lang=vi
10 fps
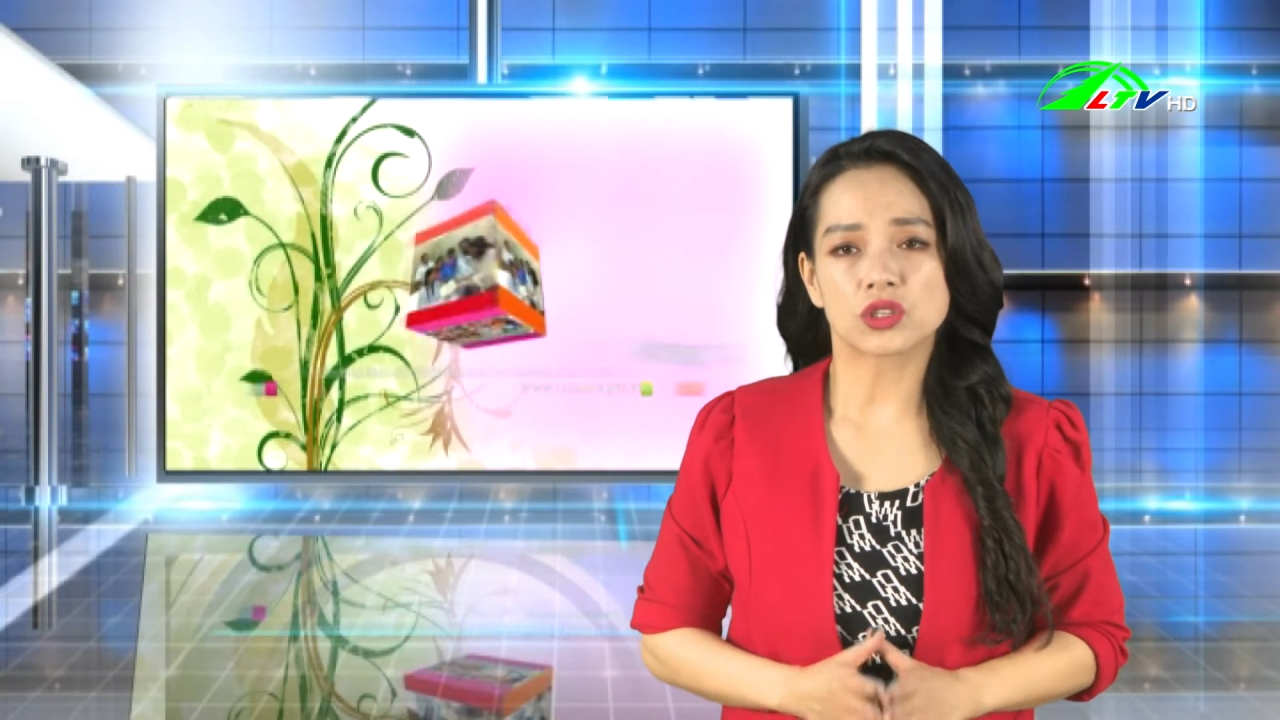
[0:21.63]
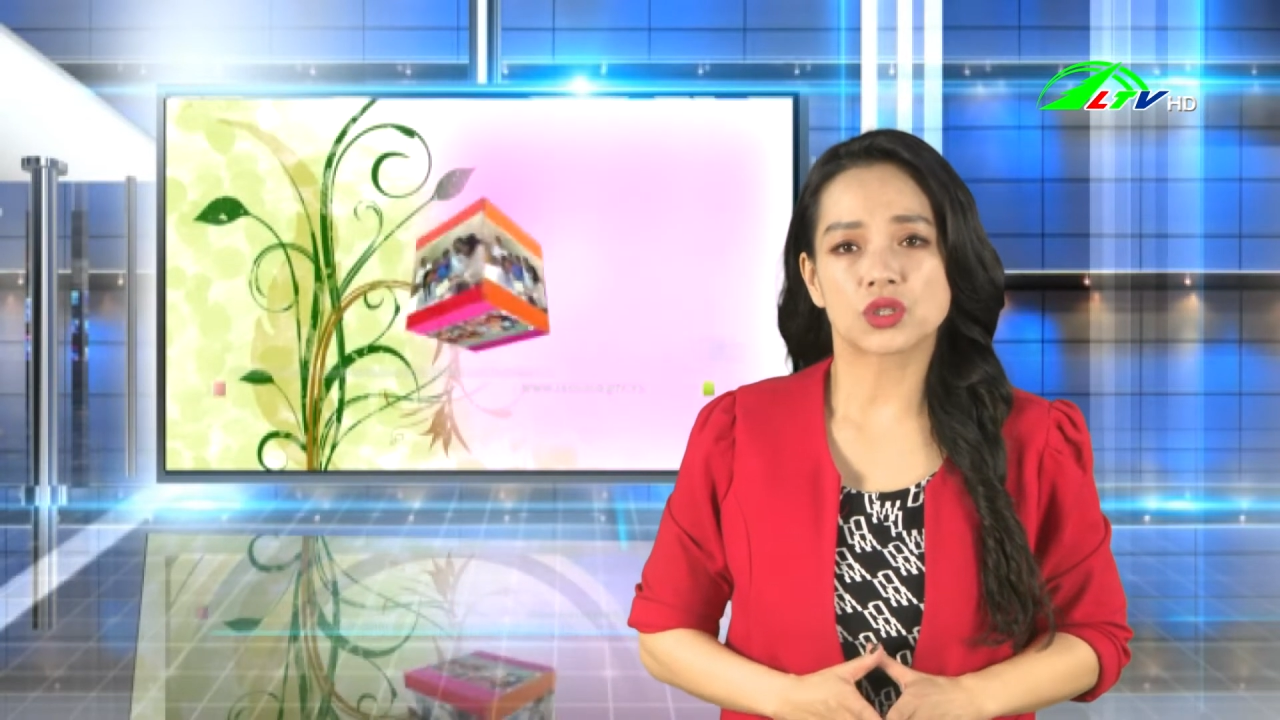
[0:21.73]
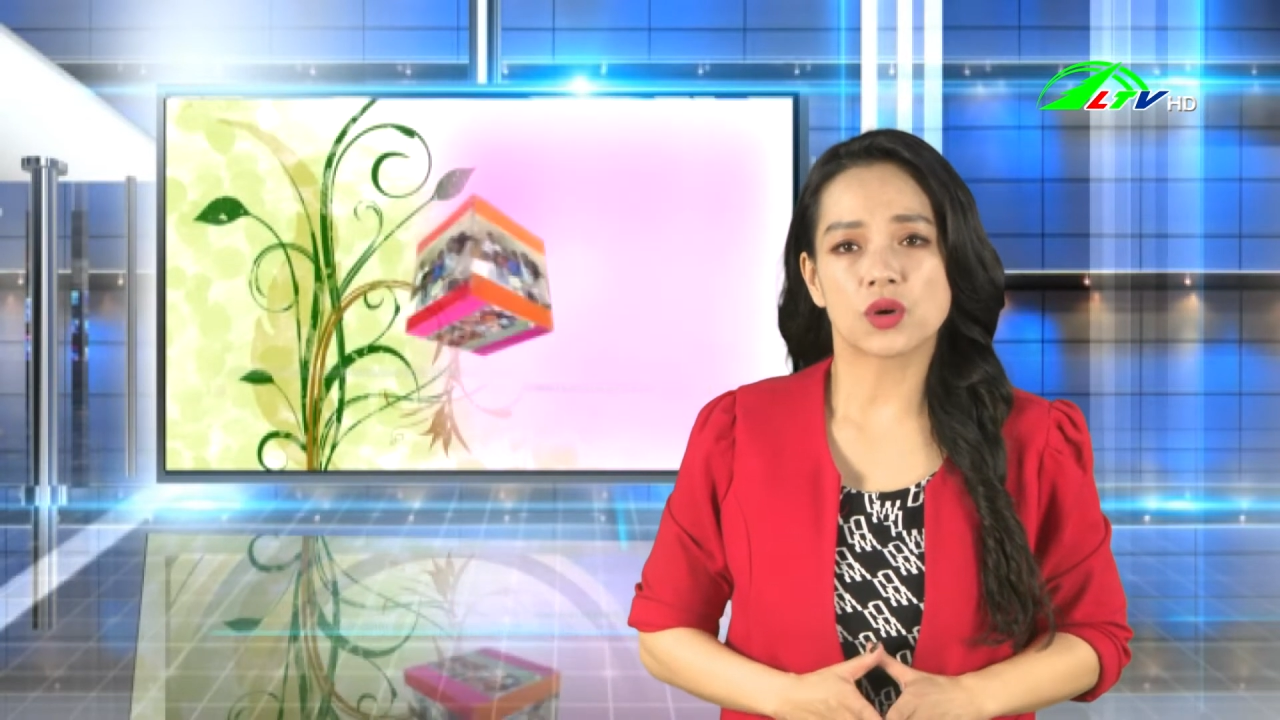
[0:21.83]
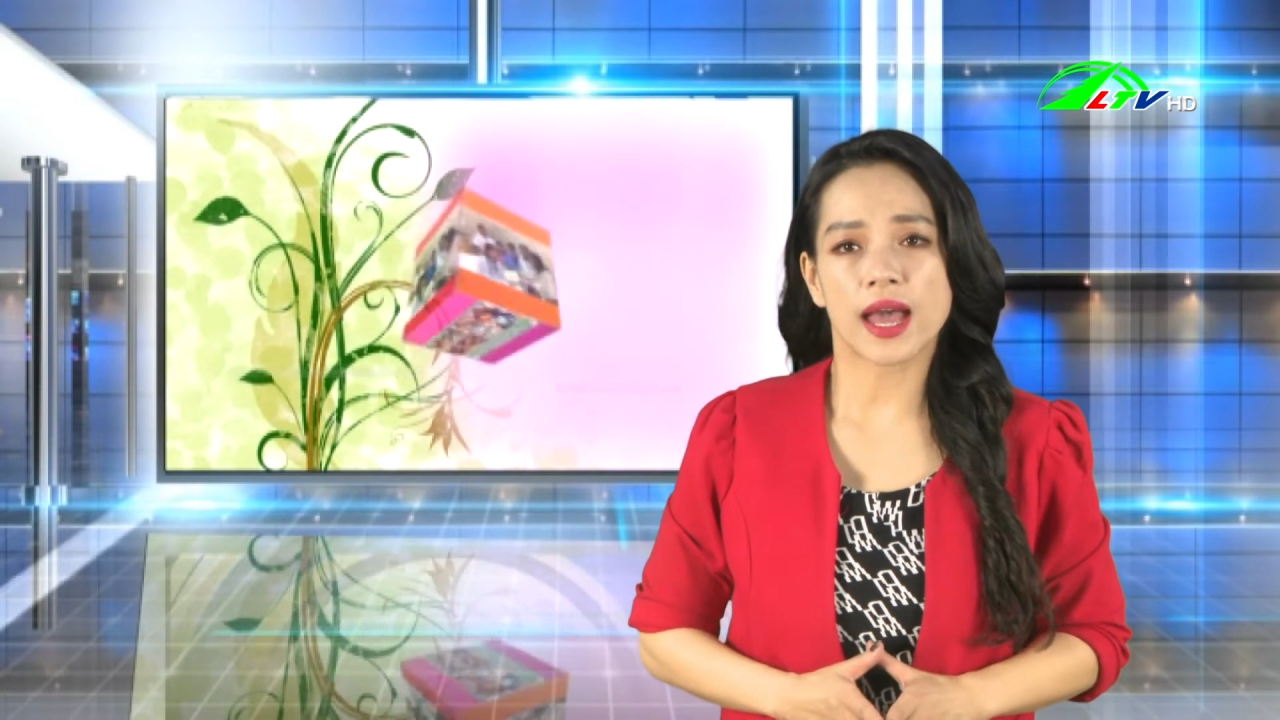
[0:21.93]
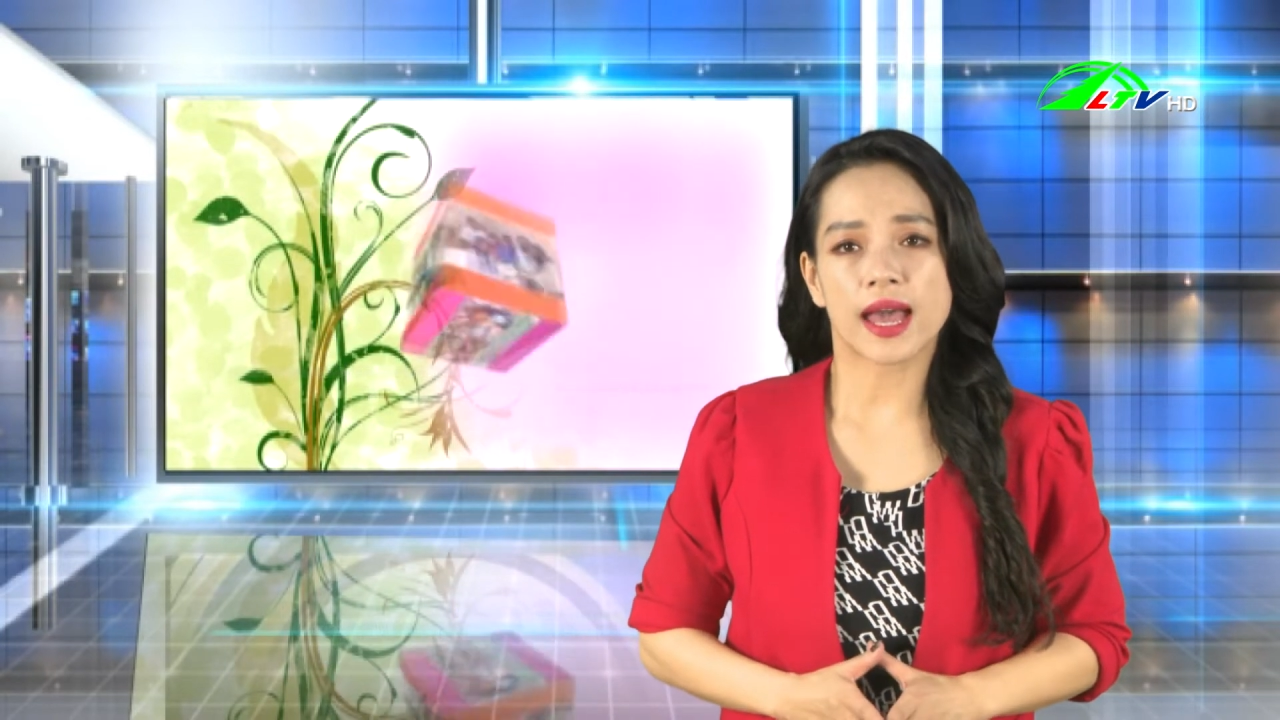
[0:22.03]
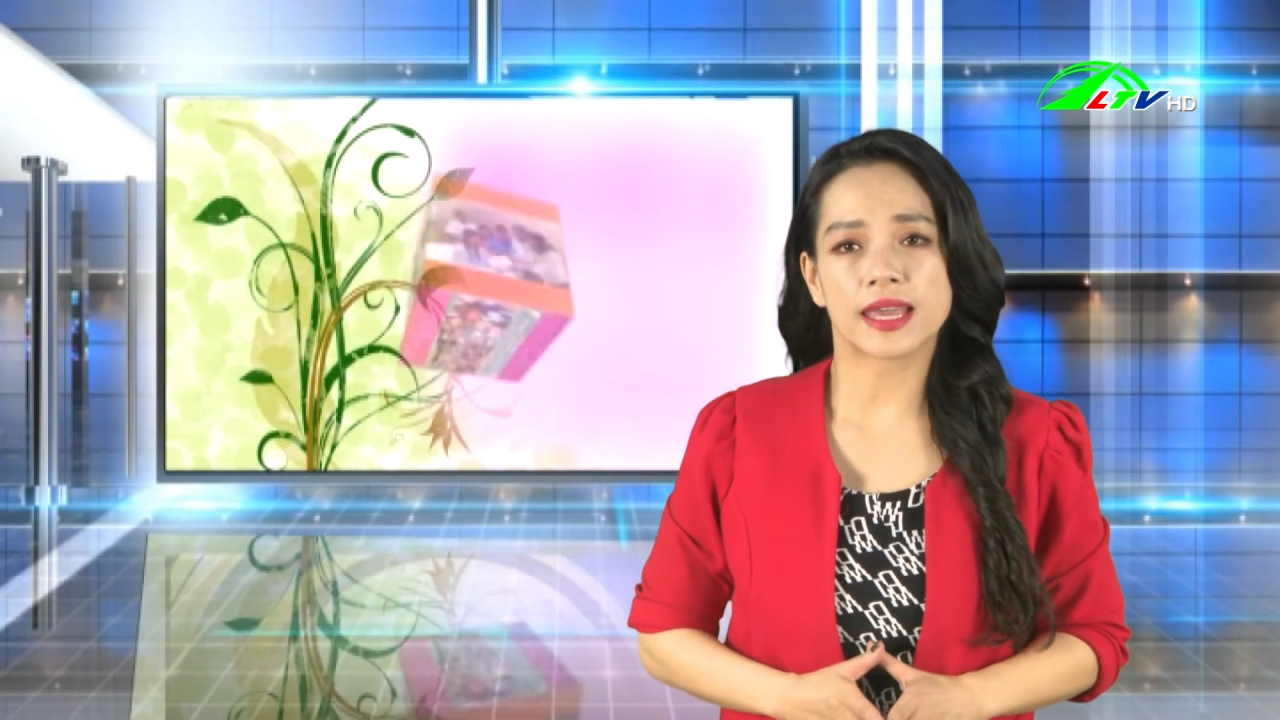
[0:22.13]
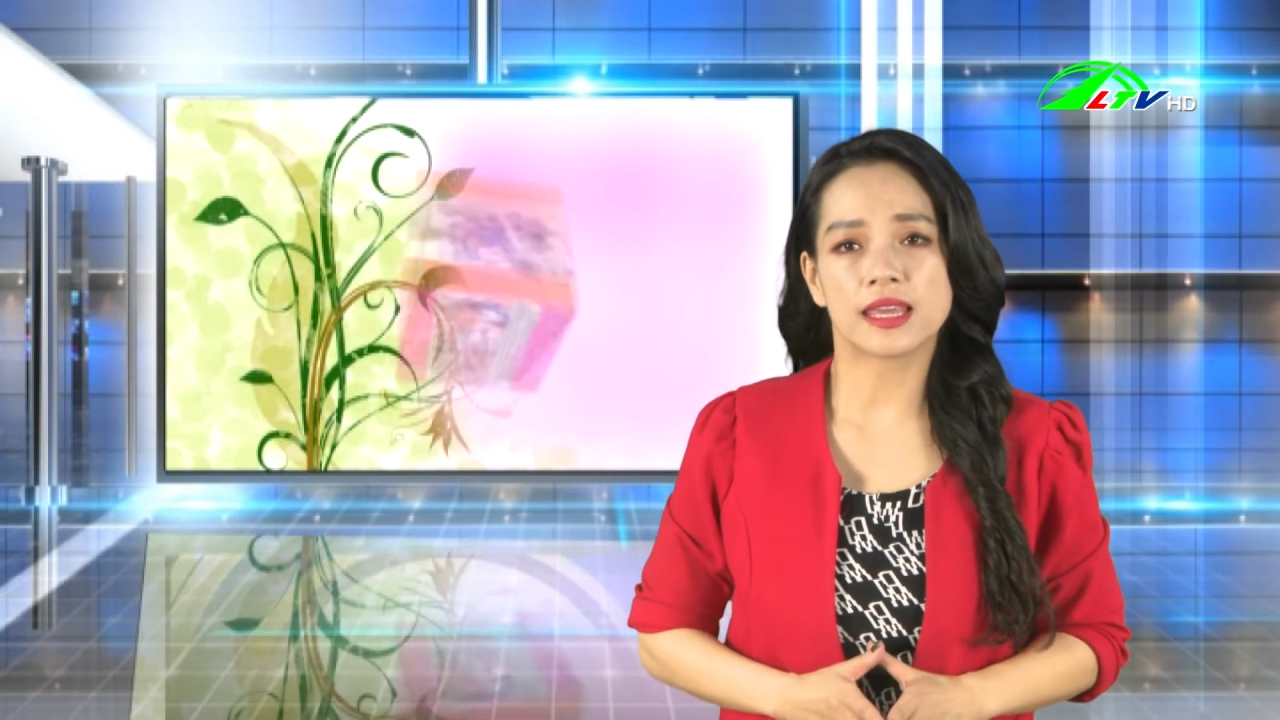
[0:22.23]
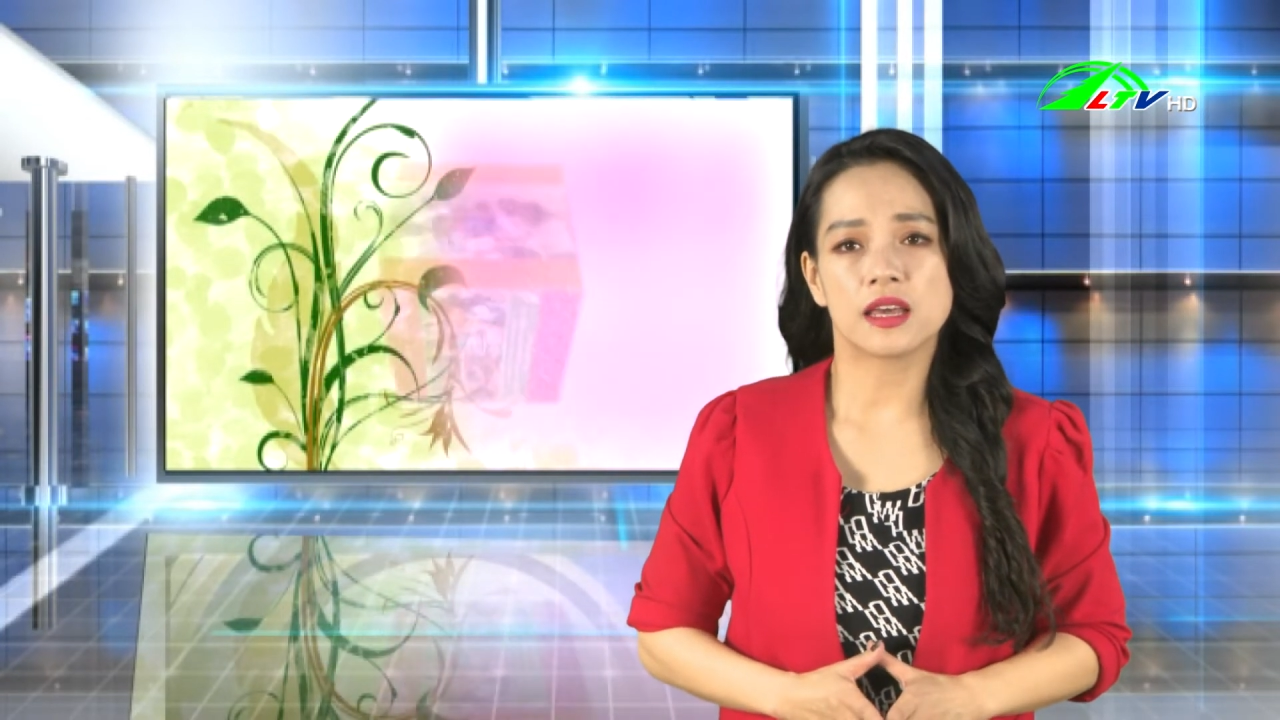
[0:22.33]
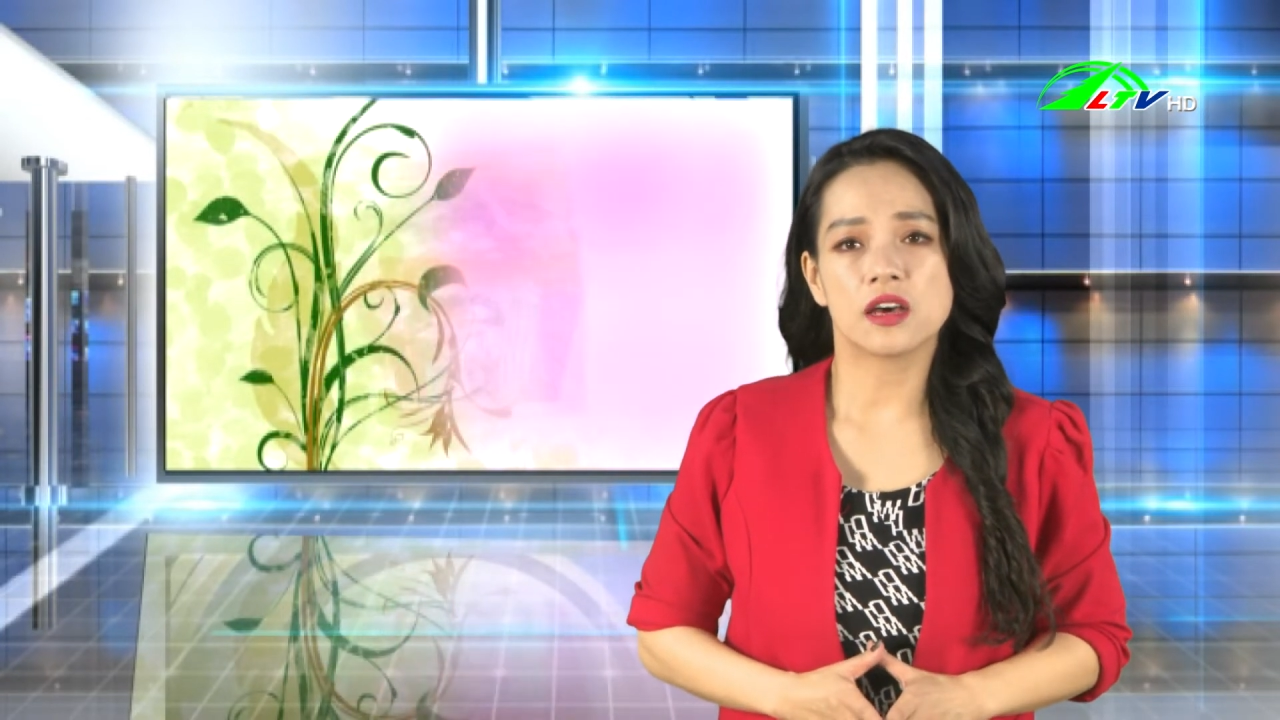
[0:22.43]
số 2